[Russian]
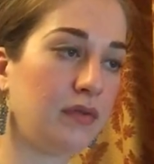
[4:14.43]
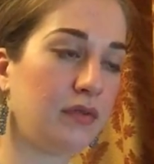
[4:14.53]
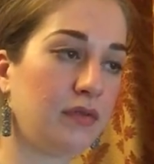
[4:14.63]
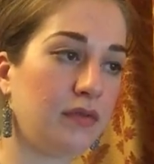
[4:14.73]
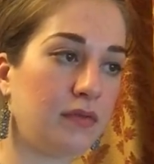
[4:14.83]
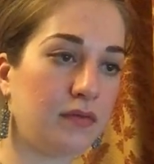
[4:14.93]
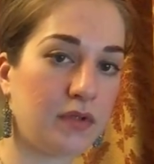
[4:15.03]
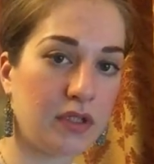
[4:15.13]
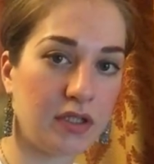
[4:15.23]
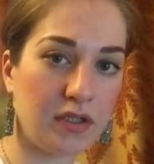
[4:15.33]

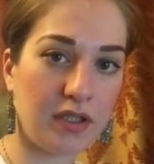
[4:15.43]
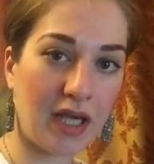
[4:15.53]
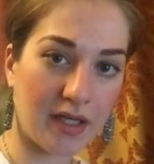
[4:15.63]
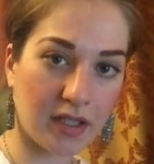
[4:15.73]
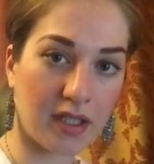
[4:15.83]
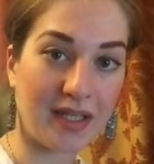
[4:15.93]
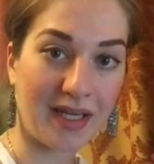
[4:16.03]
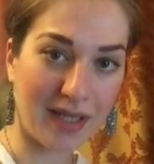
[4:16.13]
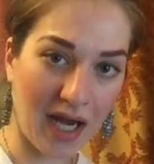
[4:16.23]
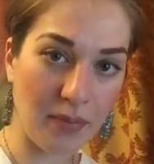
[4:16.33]
э, ярко
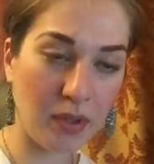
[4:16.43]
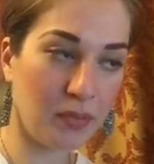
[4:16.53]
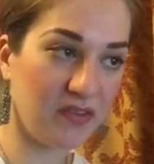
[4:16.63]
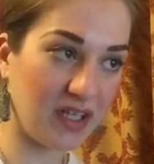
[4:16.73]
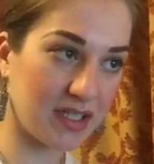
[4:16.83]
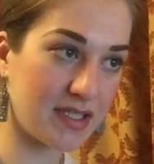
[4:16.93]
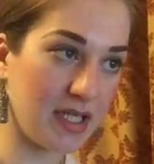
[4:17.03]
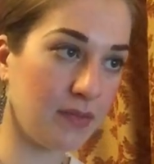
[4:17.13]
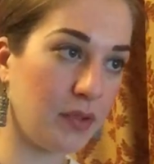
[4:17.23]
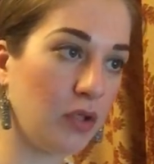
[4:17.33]
ногами мы в
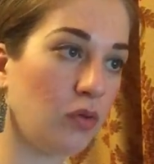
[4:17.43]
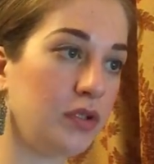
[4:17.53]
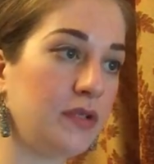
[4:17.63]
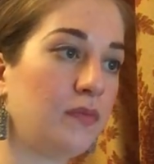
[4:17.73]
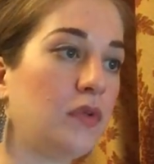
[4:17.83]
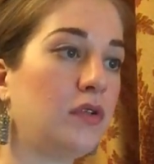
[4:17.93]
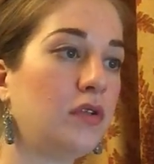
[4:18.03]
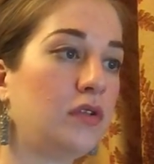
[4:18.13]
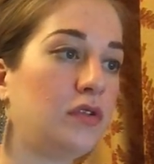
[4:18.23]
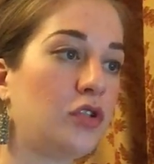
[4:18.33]
акцент приходим,
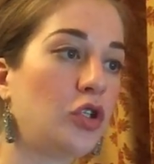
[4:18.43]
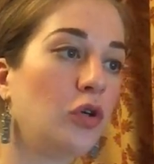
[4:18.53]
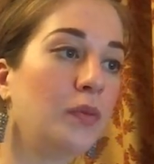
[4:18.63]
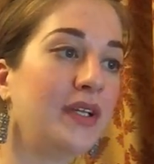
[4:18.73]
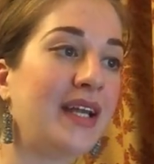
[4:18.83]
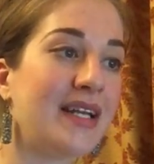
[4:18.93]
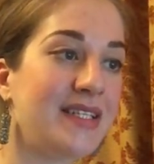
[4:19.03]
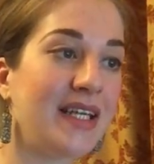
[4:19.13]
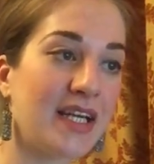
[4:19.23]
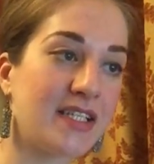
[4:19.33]
э, чтобы
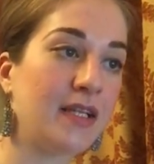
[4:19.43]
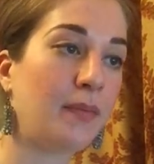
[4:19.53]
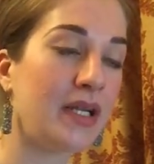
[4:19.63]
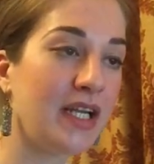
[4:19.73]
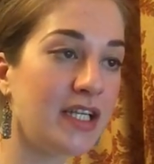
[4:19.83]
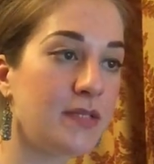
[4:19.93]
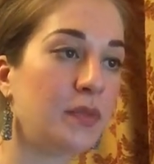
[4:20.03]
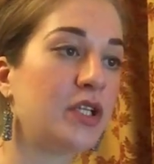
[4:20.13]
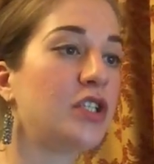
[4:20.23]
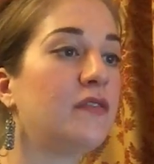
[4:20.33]
дать ясно понять
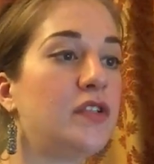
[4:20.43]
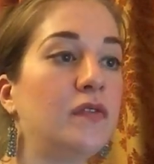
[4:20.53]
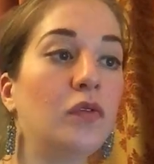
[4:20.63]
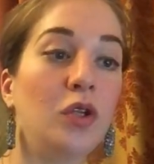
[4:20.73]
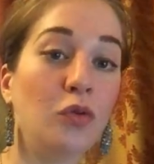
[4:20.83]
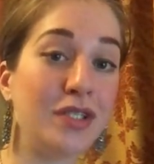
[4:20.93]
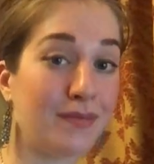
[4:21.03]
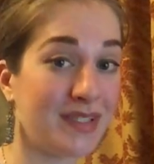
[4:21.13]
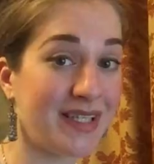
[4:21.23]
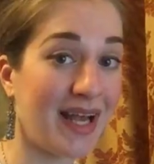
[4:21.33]
прежде всего
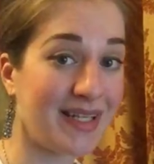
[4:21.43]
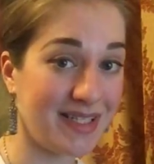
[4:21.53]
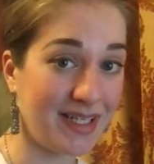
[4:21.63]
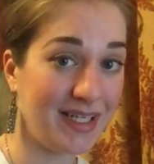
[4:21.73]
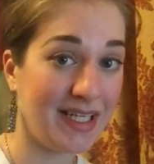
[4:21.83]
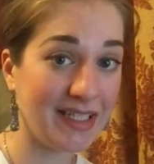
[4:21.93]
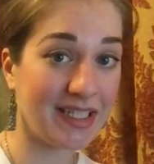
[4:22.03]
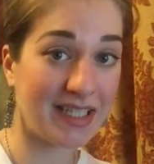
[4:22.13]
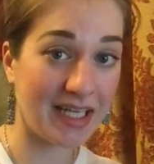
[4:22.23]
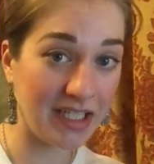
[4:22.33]
людям сзади,
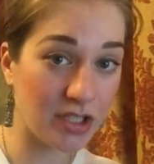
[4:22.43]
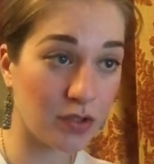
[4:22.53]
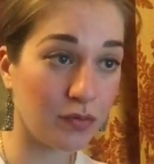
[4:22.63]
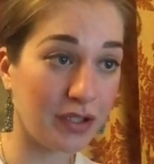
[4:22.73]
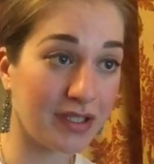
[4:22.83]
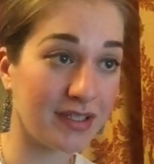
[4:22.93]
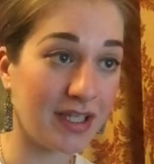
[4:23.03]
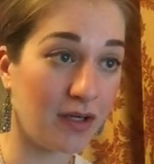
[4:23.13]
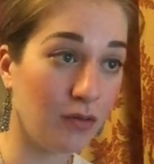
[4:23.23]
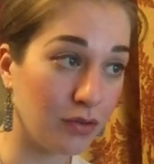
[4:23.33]
гитаристу и
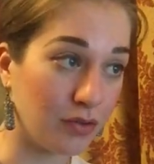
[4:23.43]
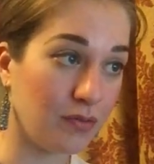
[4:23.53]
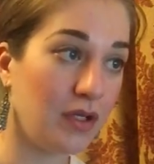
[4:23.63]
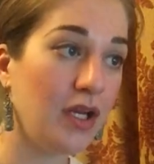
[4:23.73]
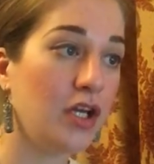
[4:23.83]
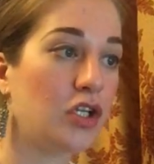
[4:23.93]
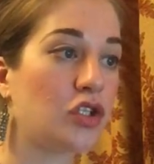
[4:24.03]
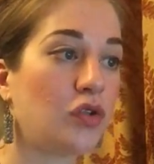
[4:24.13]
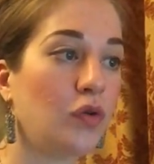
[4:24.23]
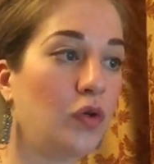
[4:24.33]
кантаору,
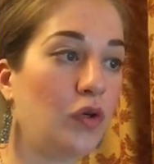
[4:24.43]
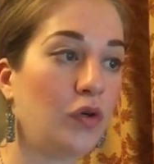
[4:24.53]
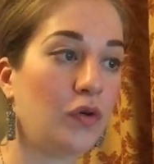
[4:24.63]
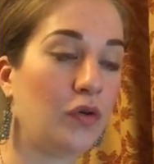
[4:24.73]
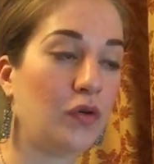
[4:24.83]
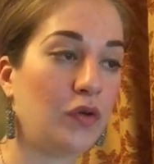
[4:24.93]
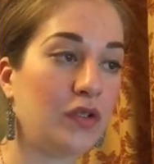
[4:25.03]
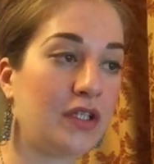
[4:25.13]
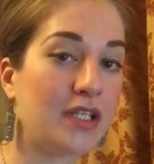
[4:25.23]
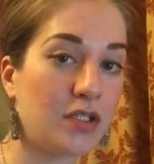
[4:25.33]
что
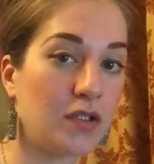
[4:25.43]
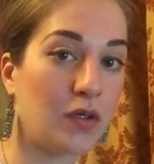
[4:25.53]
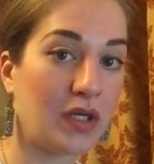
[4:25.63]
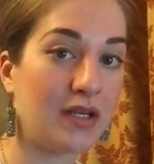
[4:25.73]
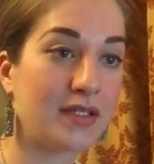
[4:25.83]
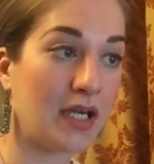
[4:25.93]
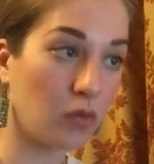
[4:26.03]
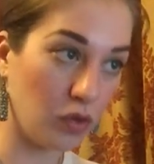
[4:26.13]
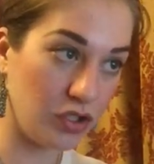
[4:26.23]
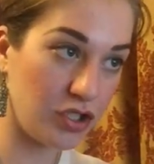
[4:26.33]
танцор
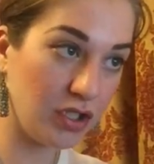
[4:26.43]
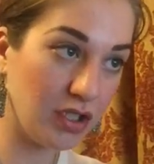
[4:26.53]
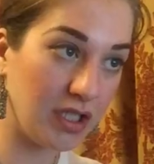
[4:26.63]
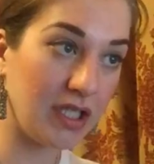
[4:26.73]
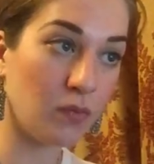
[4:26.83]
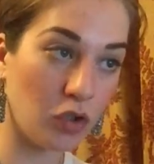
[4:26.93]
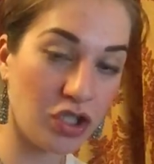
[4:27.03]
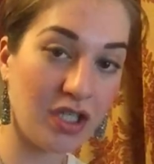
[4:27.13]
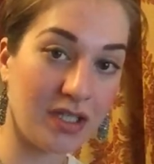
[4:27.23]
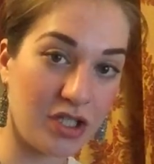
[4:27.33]
закончил и
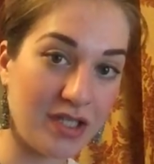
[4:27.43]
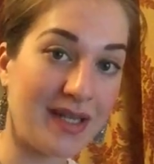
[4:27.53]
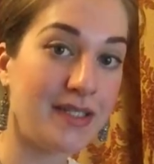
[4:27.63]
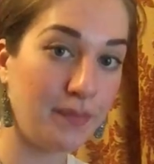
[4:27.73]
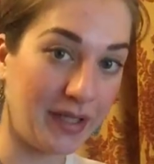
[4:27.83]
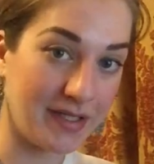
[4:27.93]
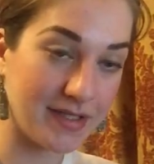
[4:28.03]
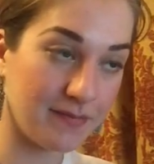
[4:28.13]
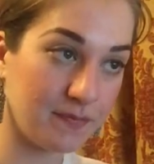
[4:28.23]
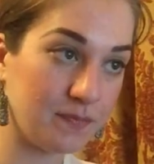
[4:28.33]
можно начинать петь.